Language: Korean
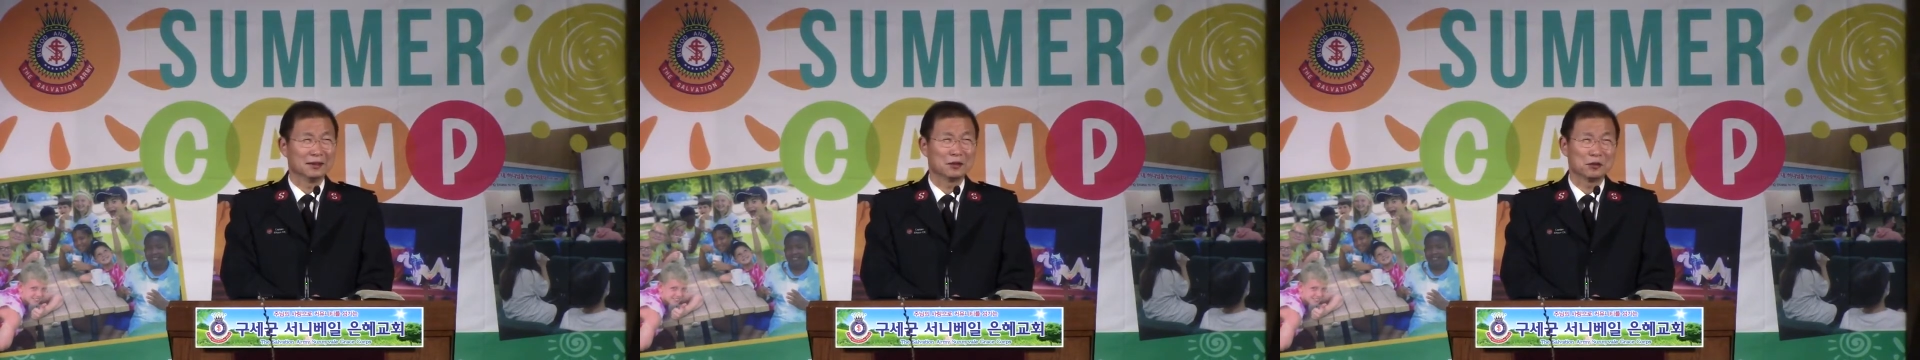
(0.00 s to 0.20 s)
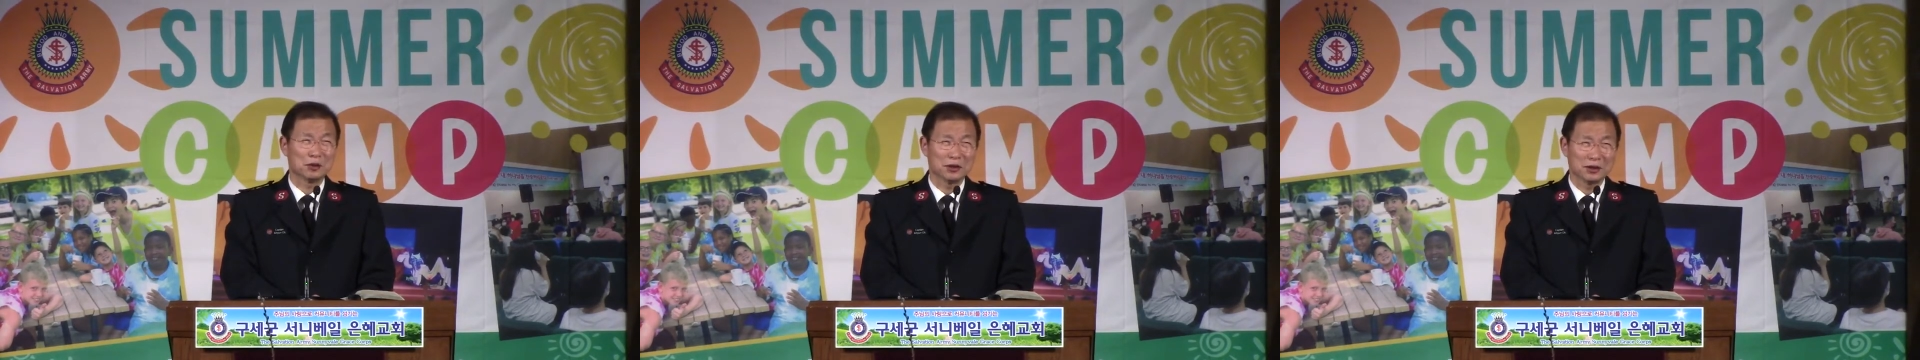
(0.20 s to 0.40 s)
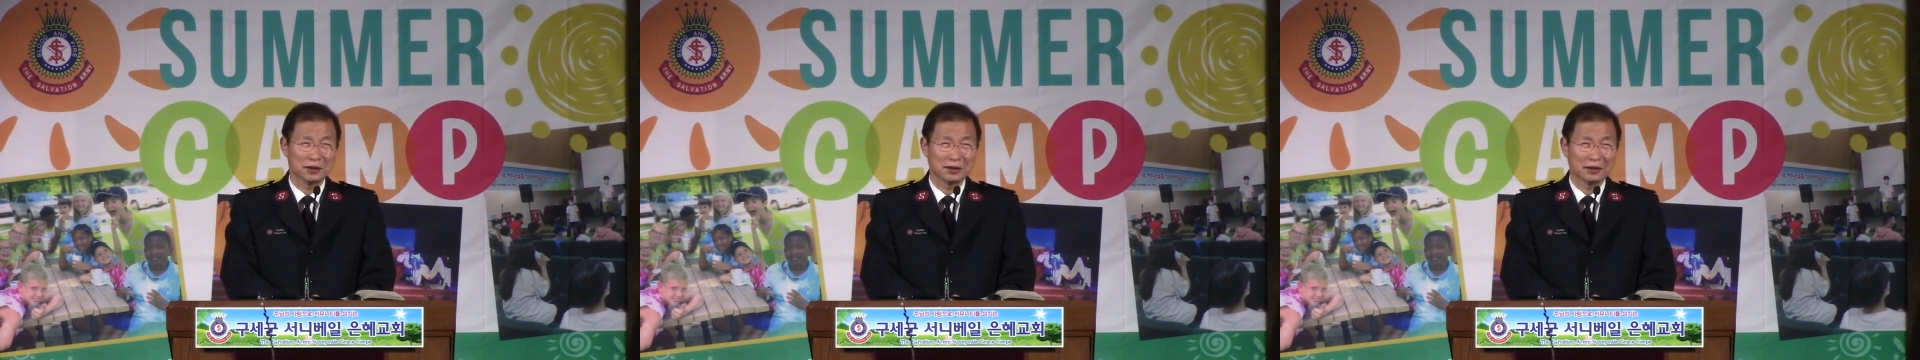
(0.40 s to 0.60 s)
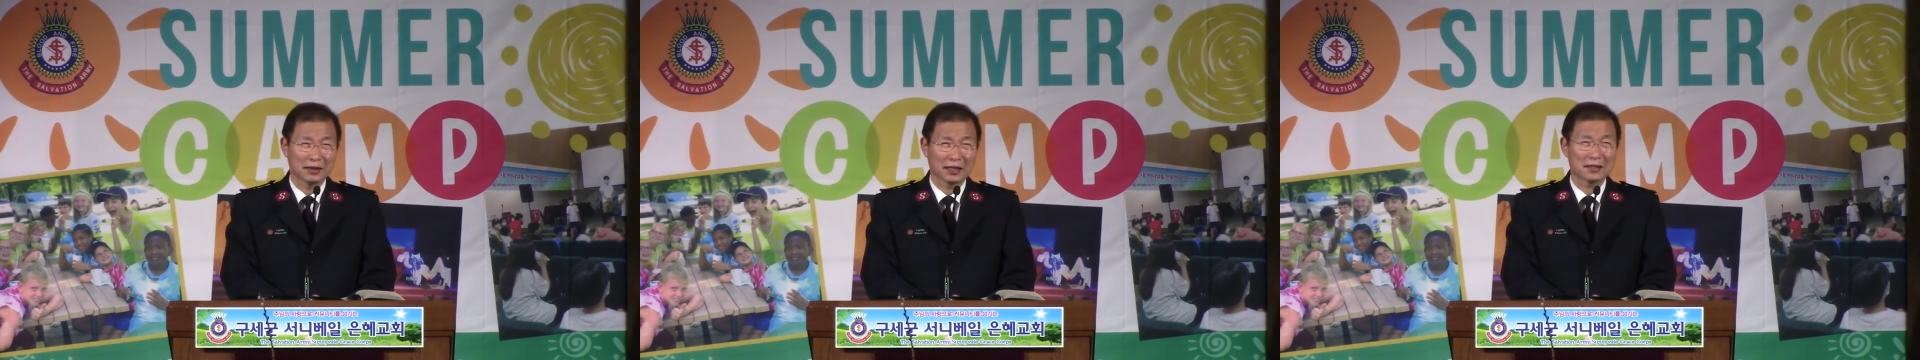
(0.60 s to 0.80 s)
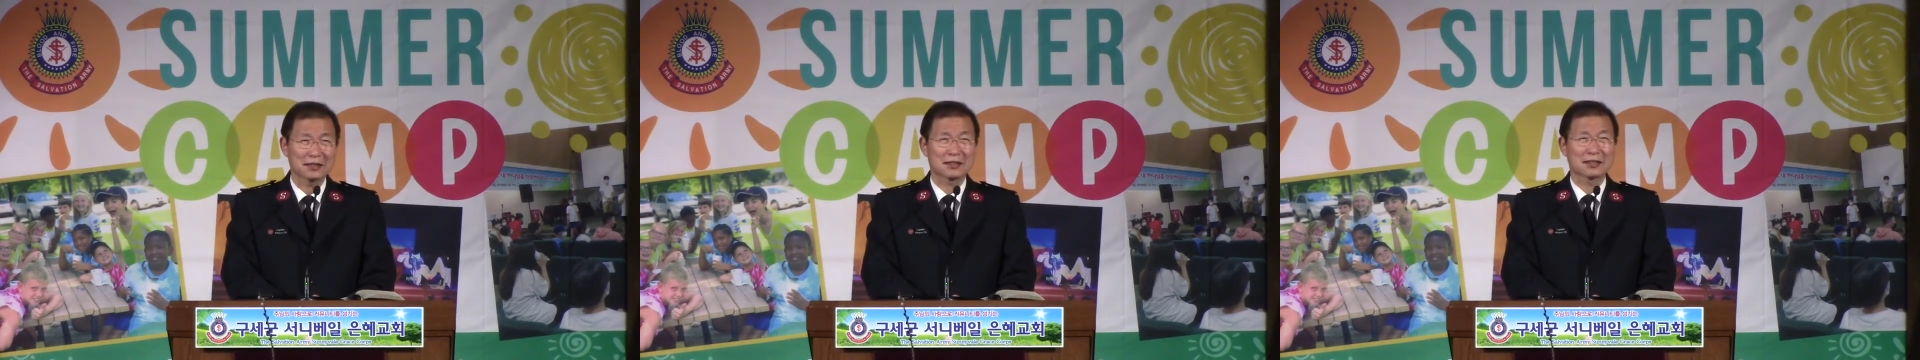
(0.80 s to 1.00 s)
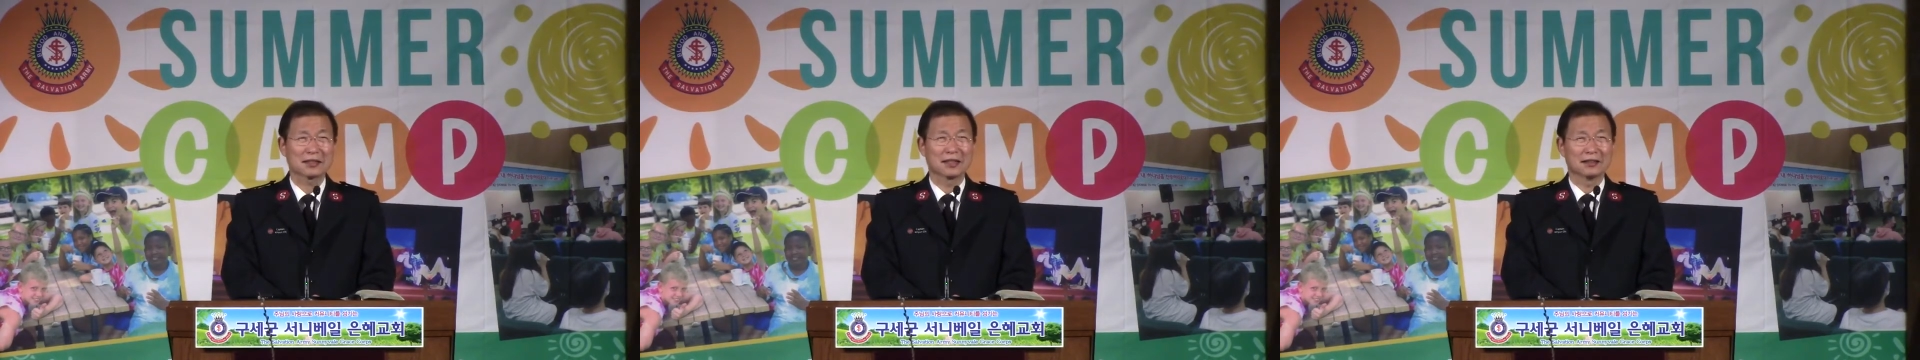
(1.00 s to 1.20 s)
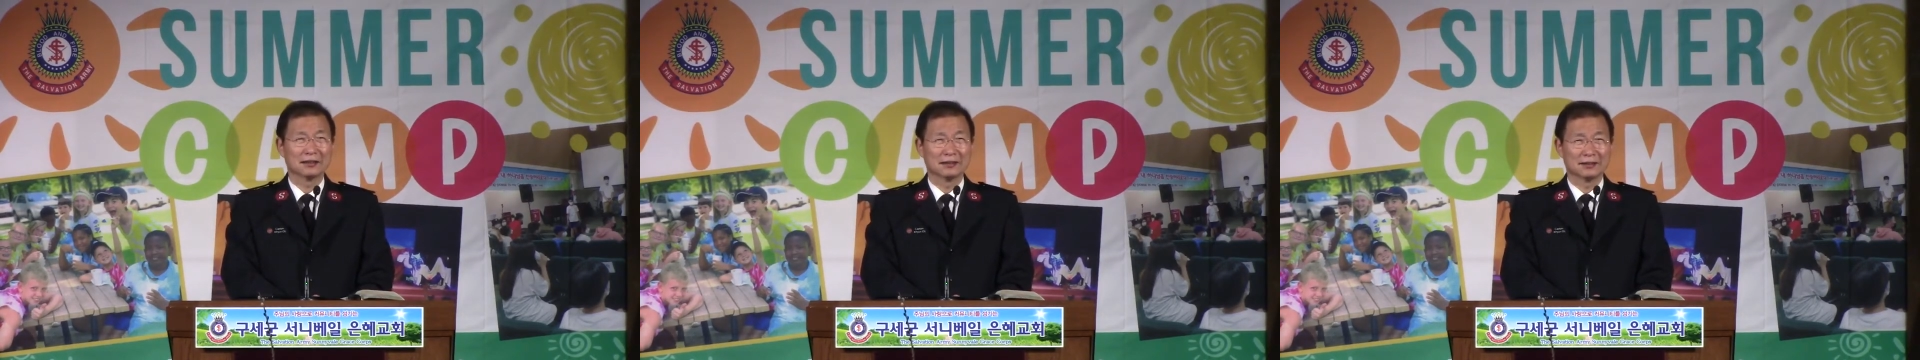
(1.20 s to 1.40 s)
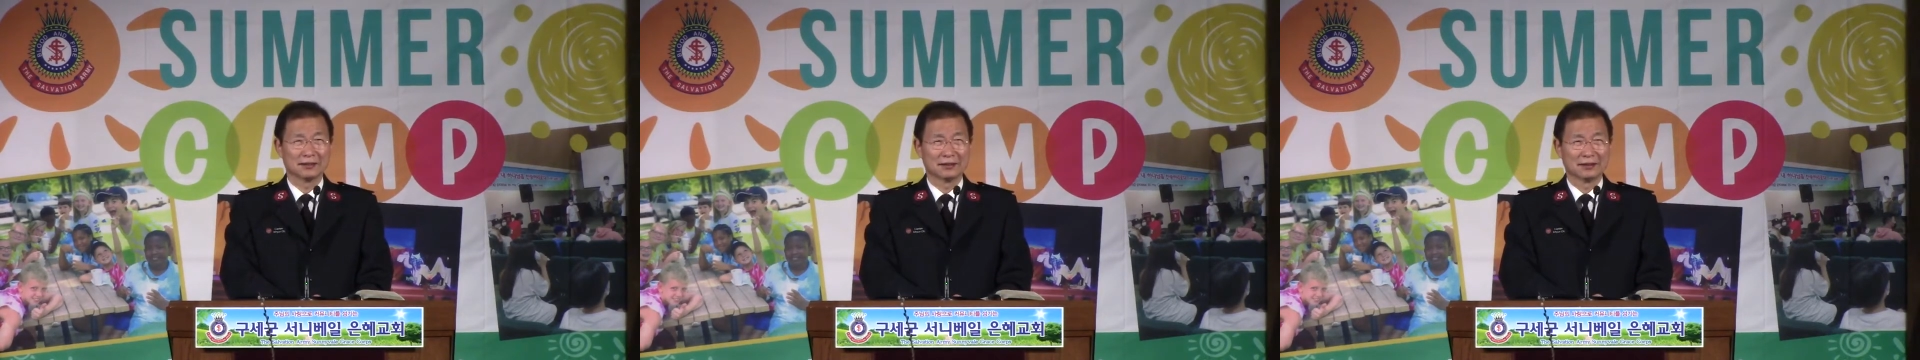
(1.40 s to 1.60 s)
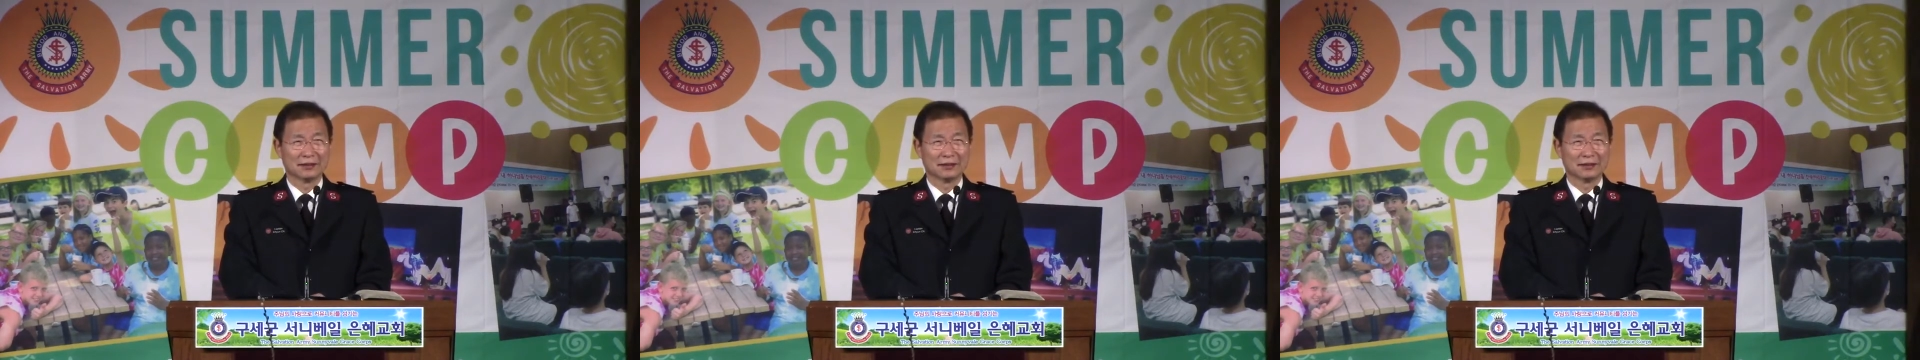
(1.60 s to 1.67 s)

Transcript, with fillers: 이 귀한 시간을